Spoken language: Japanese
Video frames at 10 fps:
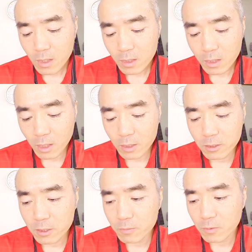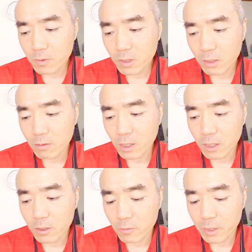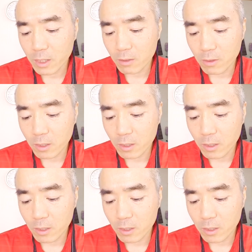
で、体重もあの柿とみかん